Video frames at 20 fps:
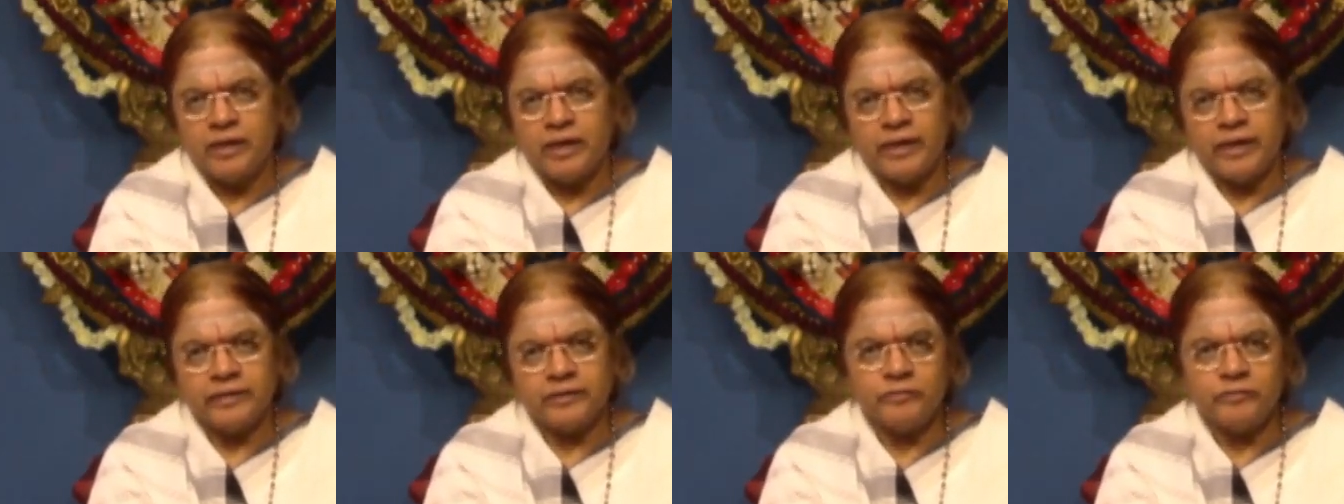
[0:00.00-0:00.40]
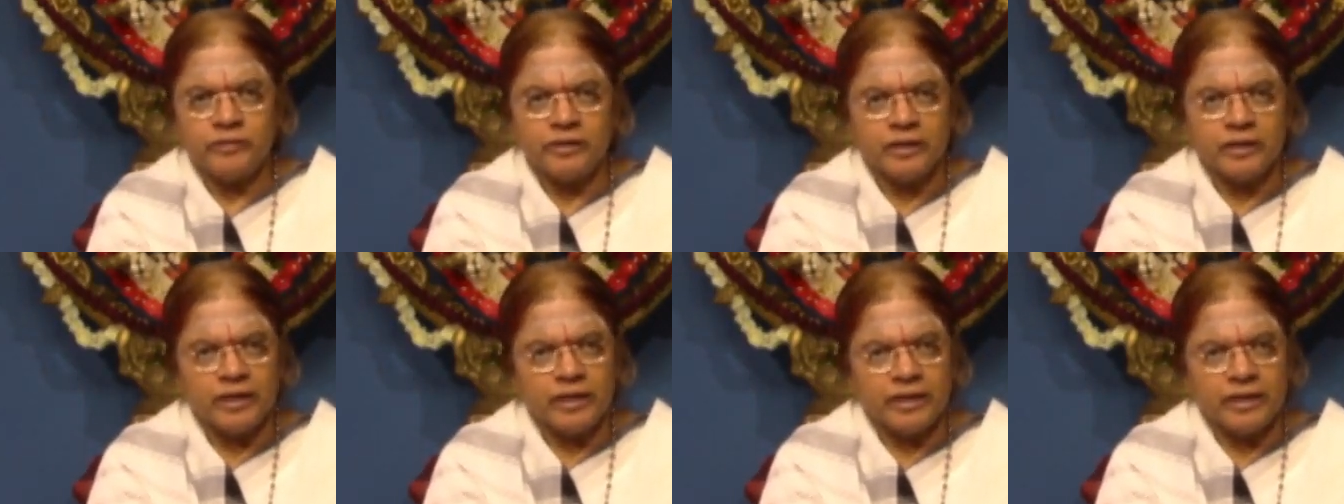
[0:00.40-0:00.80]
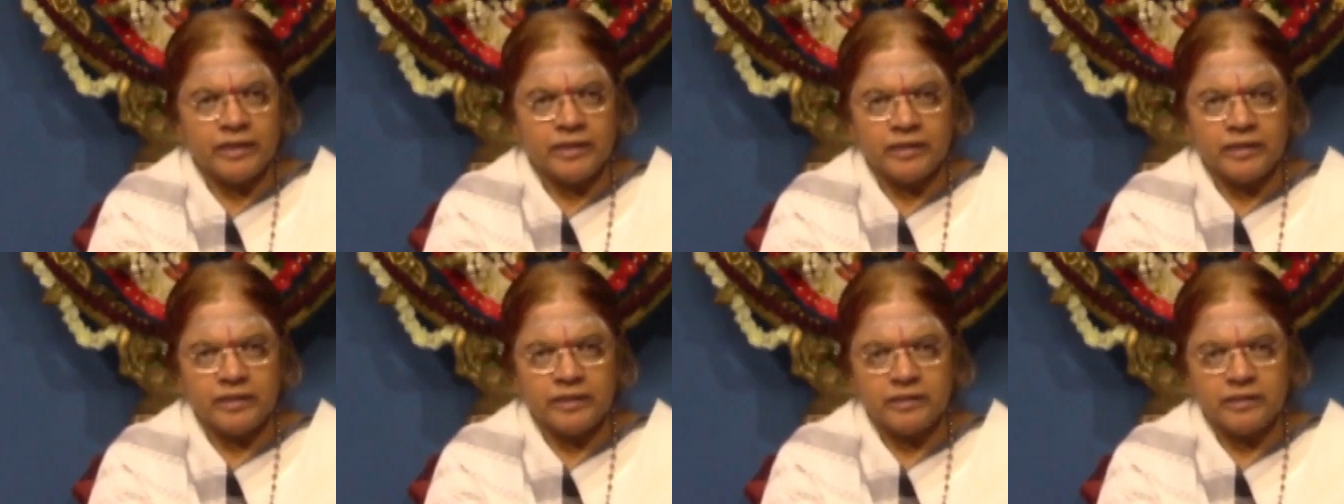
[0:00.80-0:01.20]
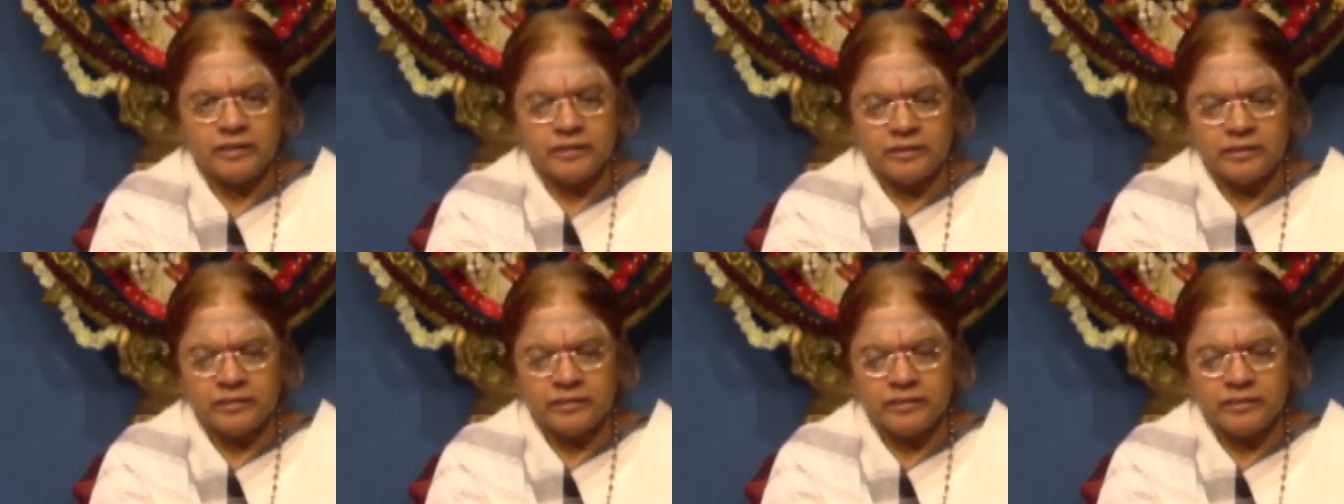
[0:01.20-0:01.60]
அதுவும் எங்களால்
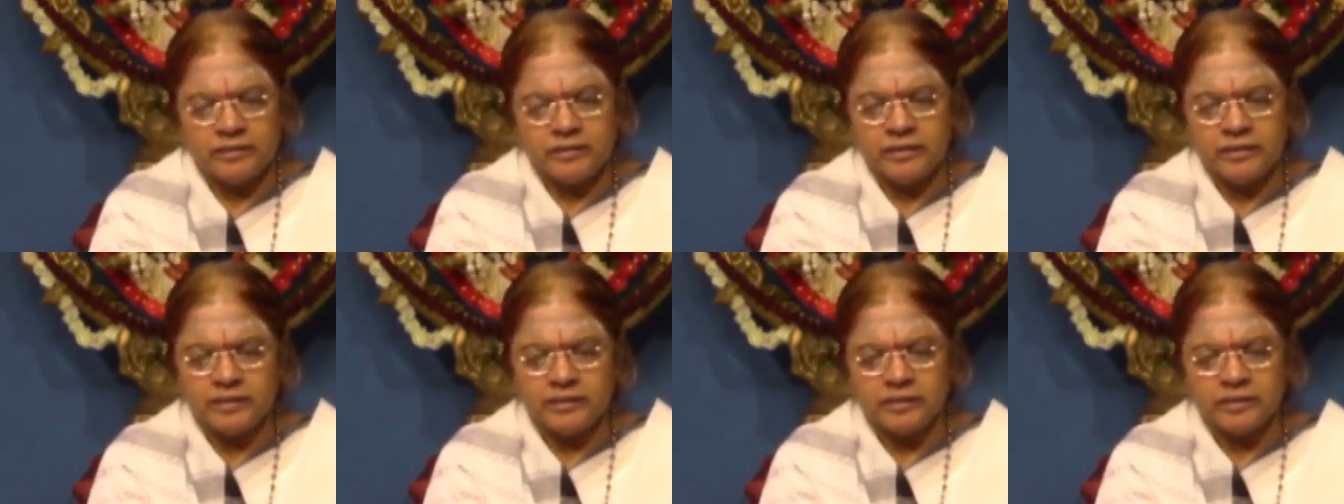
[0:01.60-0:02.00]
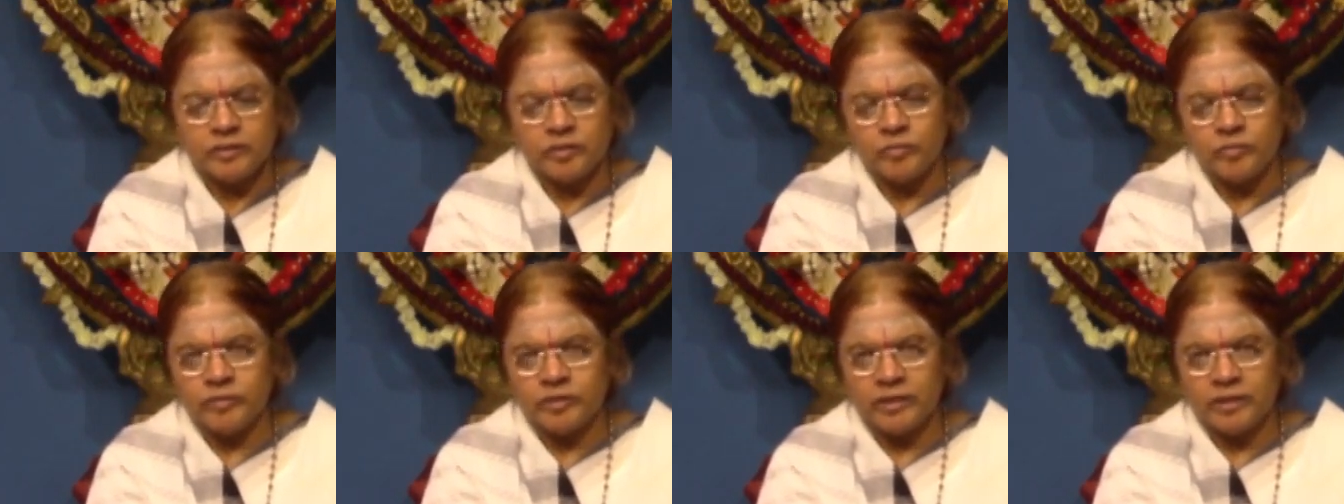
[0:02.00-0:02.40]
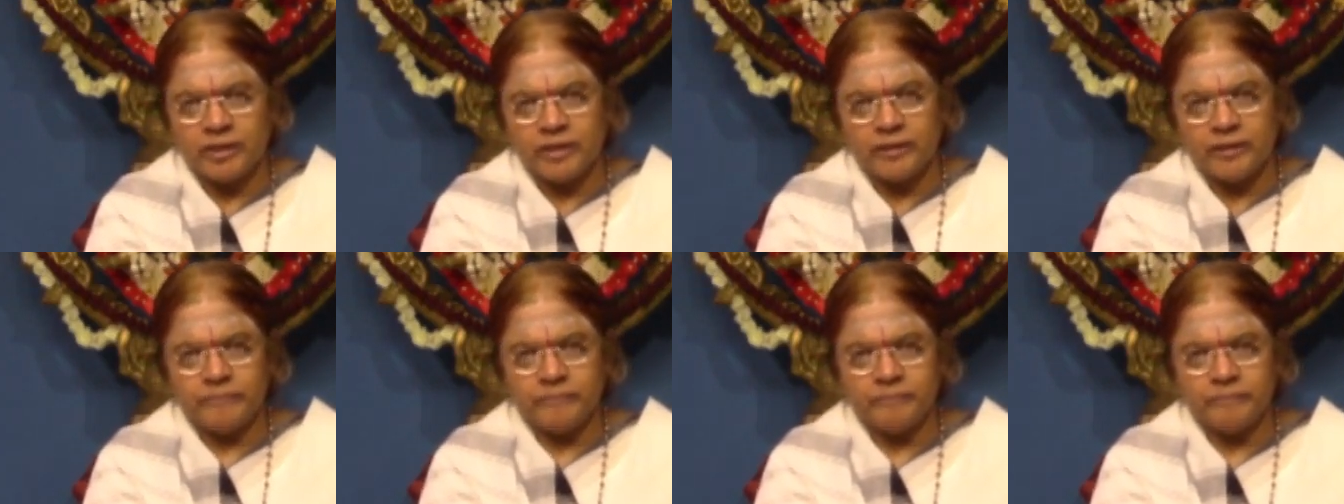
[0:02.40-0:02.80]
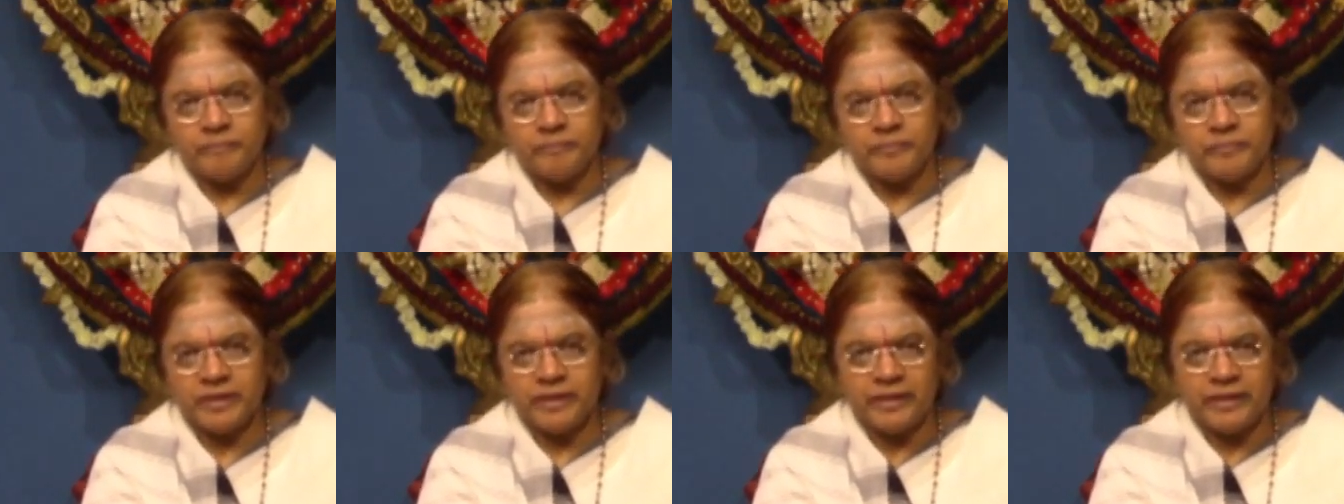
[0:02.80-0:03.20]
ஜீரணிச்சிக்க முடியலை
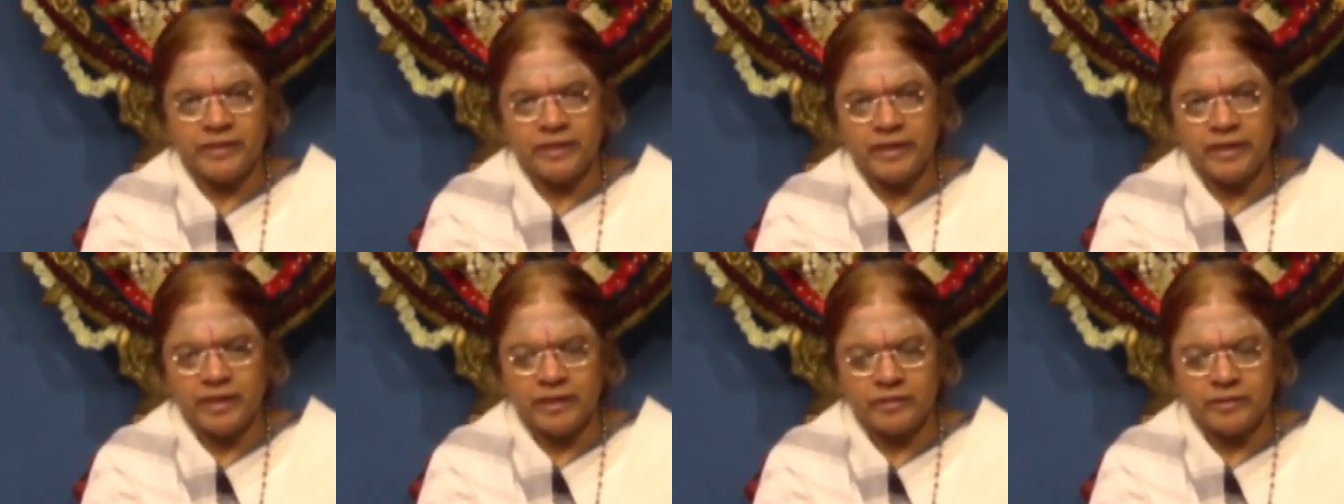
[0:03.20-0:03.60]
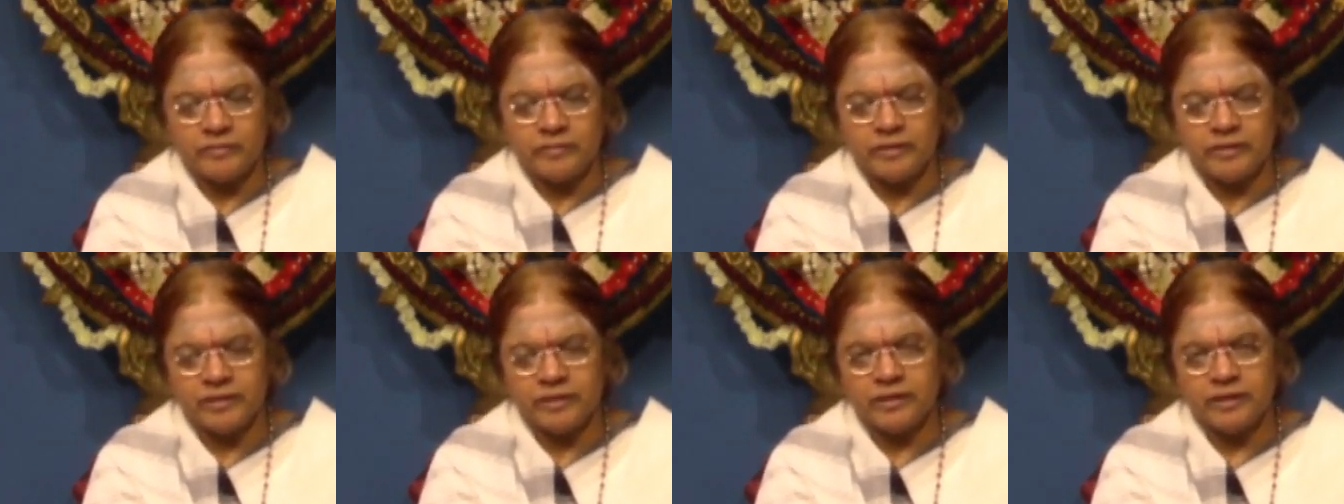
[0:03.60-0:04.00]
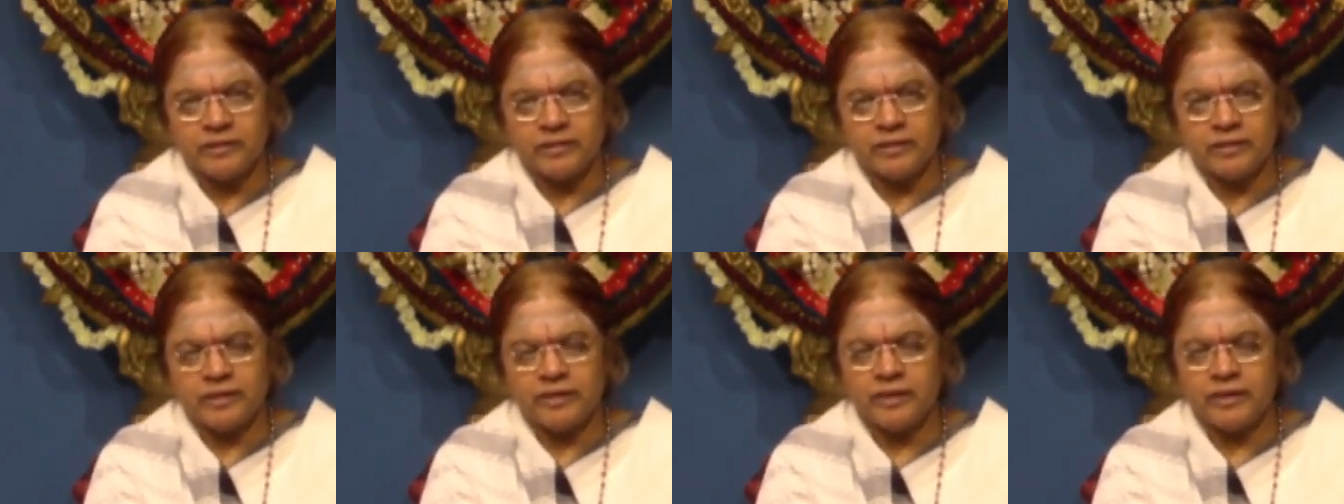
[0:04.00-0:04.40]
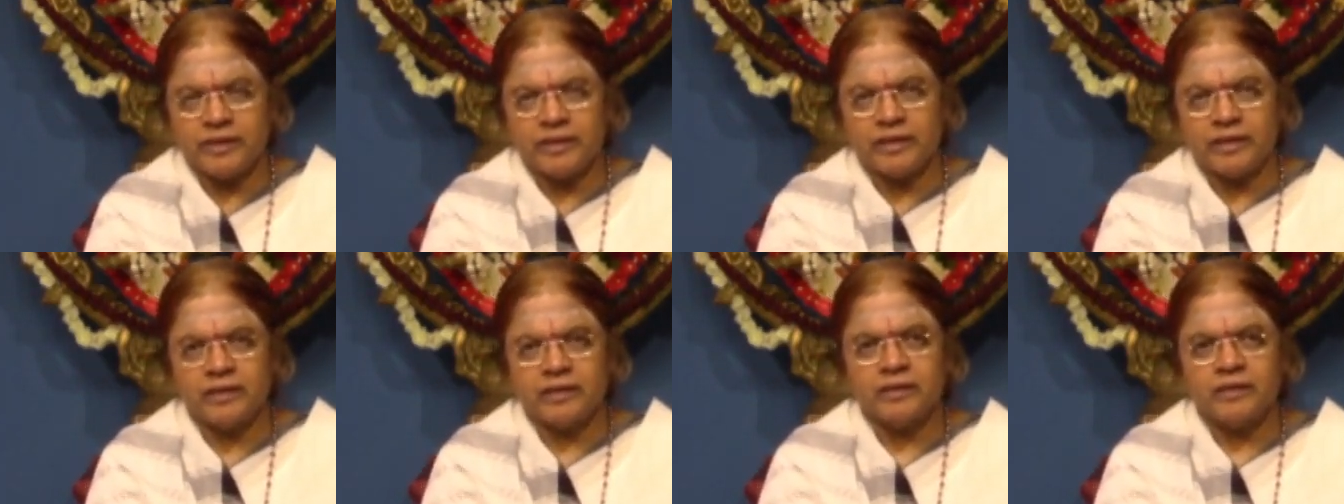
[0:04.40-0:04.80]
என்ன காரணம்னு எங்களுக்கு
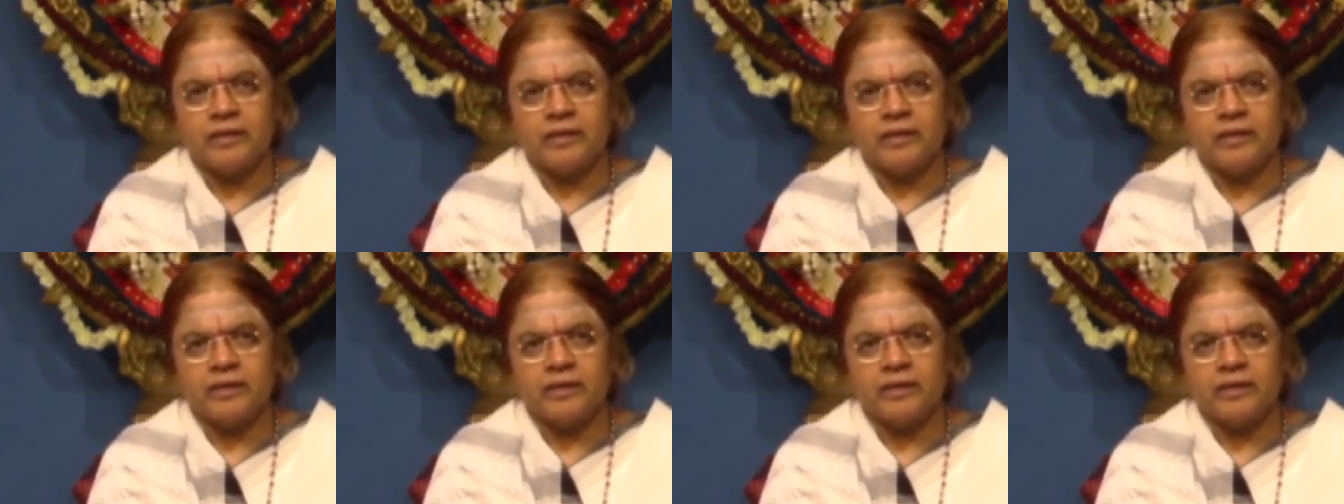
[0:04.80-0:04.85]
தெரியலை